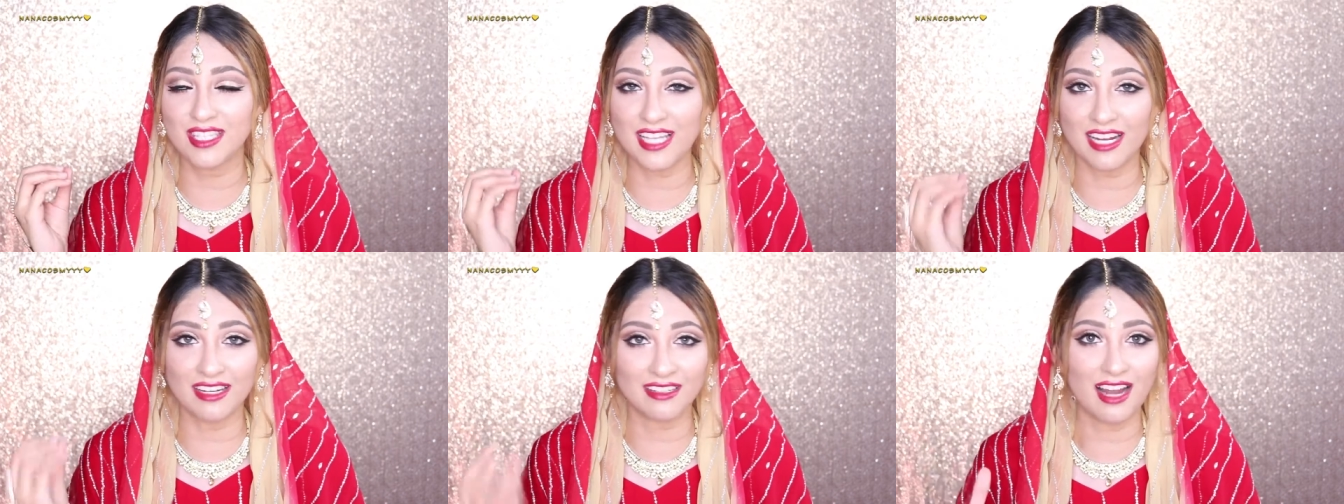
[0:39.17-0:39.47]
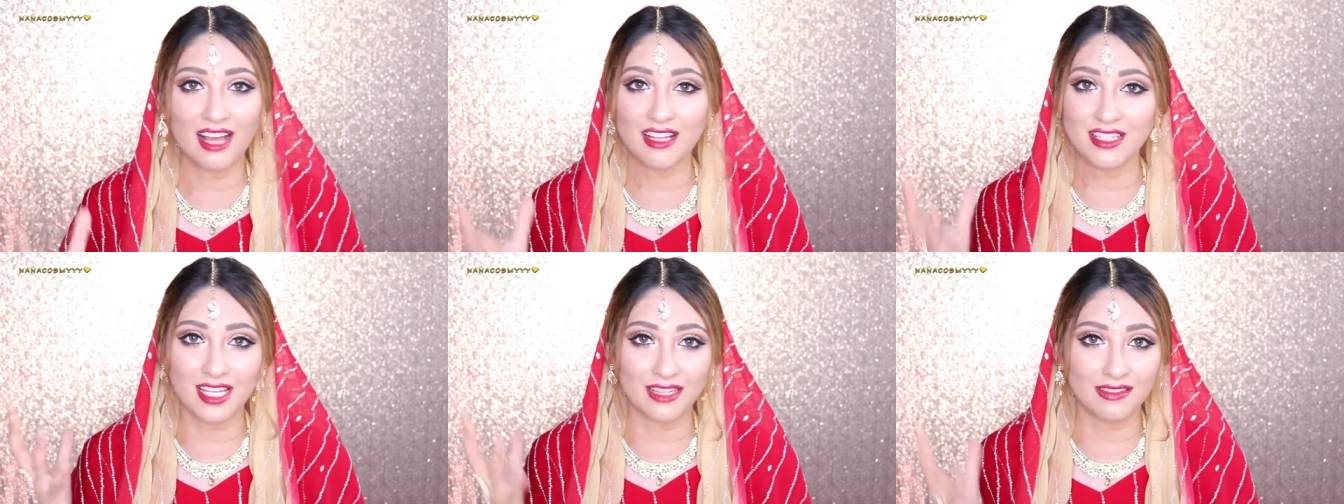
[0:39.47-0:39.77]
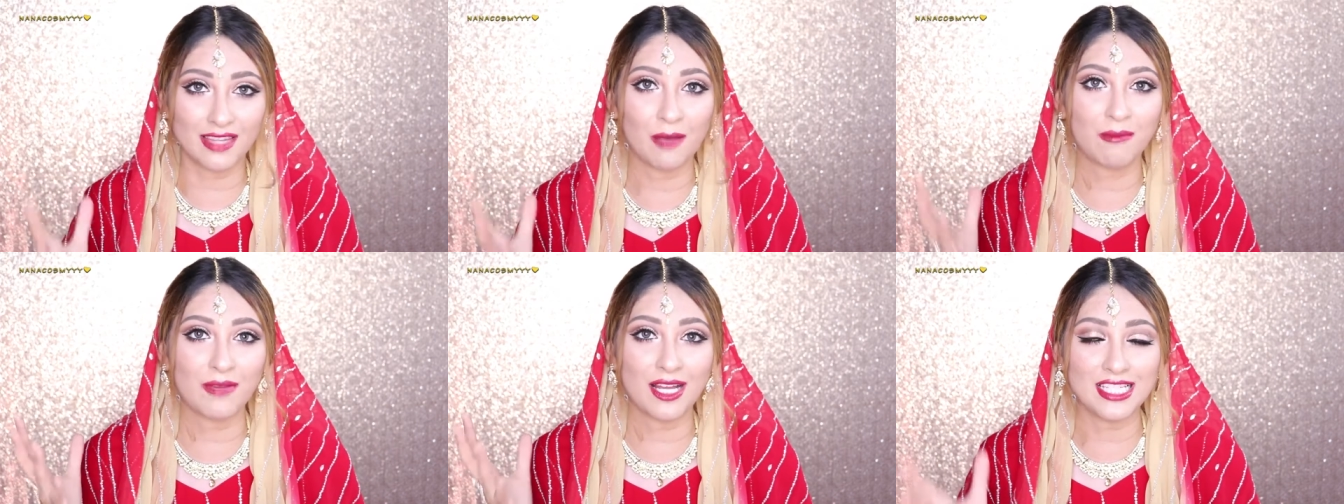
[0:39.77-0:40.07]
จัดหนักจัด
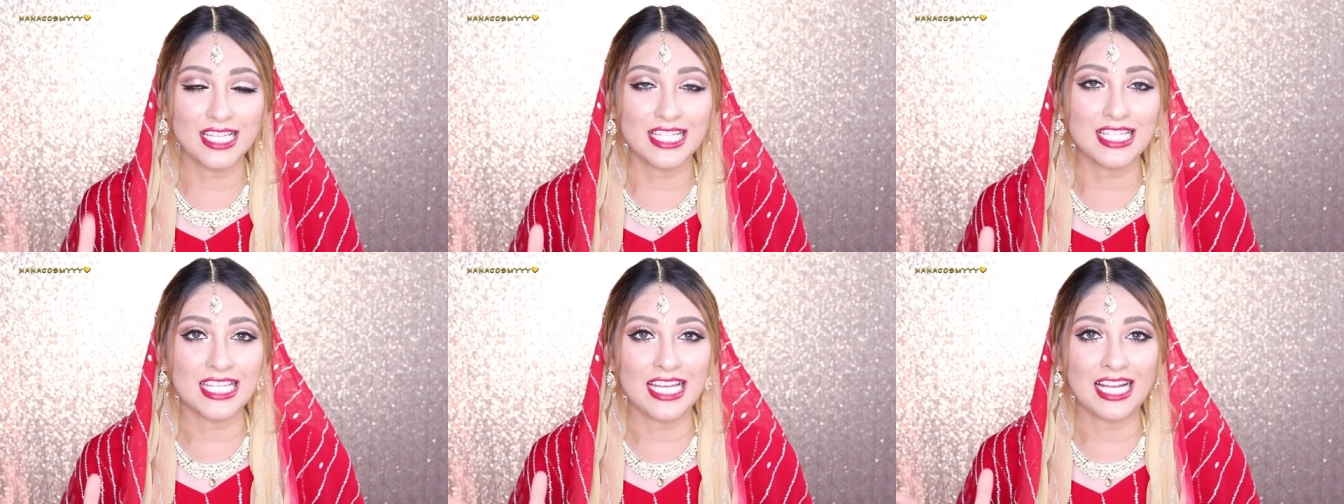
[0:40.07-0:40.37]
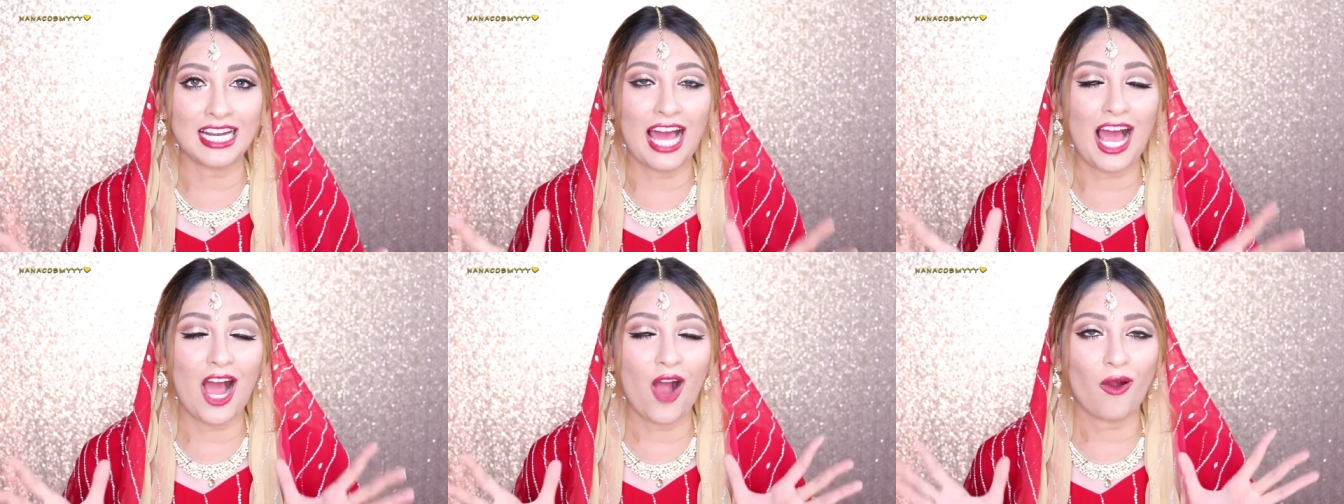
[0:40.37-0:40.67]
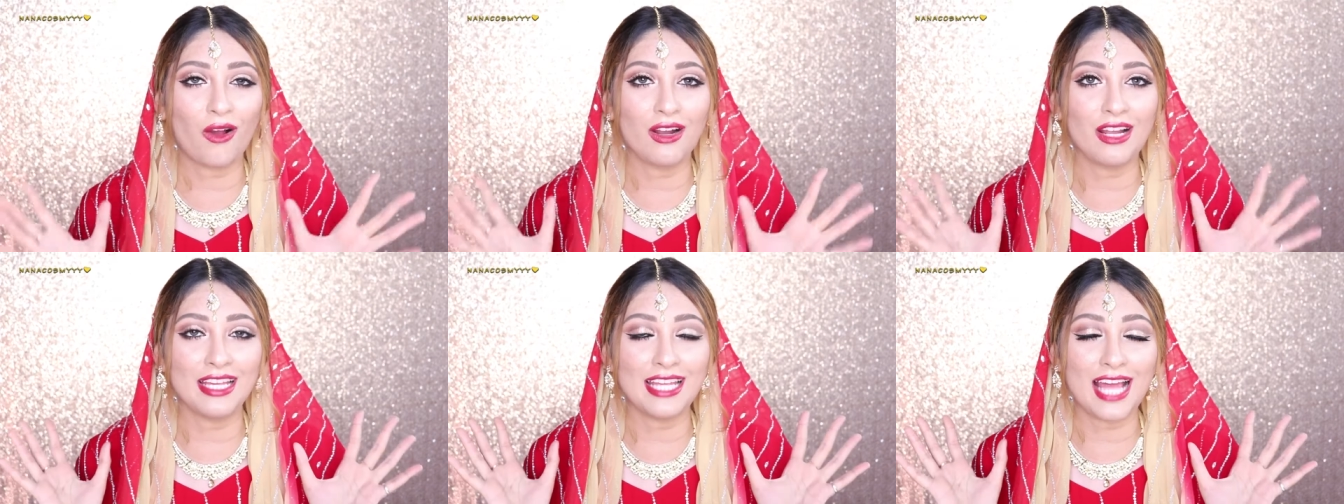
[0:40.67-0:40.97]
เต็มกันจริง ๆนะคะ
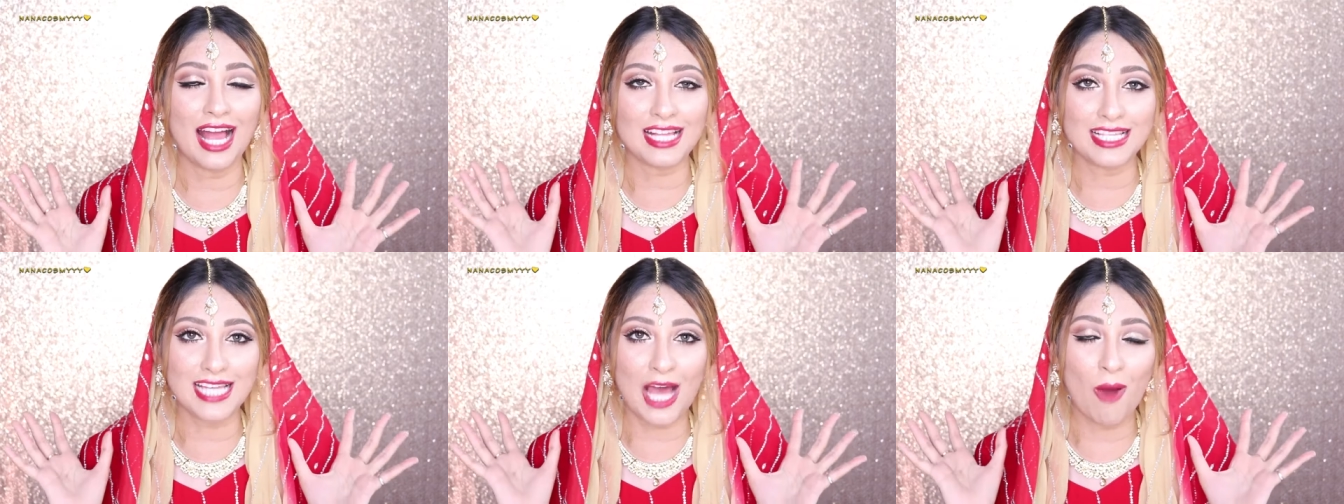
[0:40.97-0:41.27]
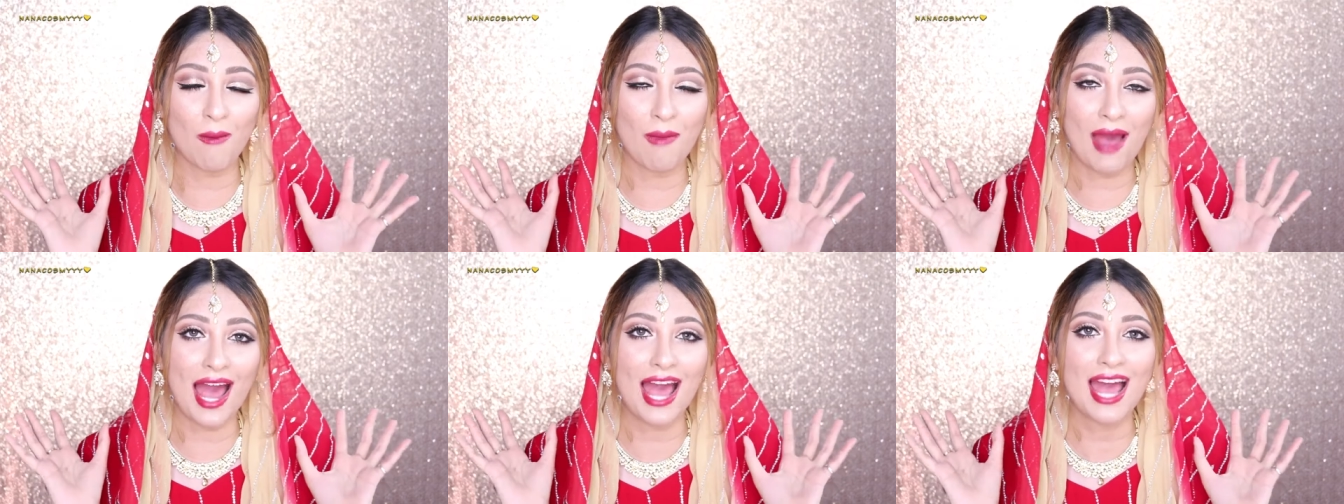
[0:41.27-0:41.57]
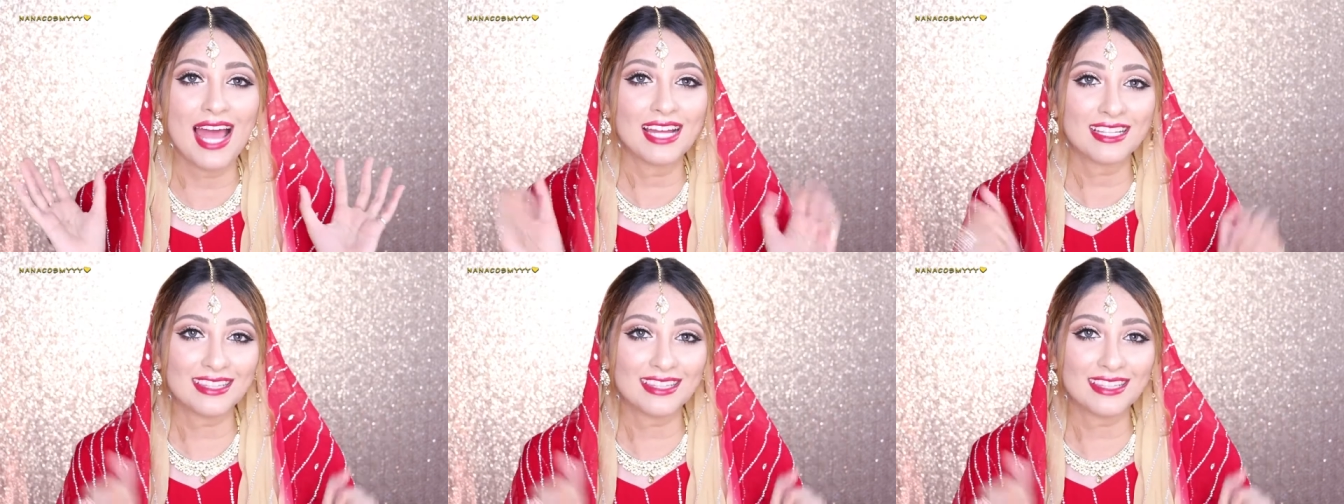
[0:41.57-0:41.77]
ก็เลยอยากจะเอามา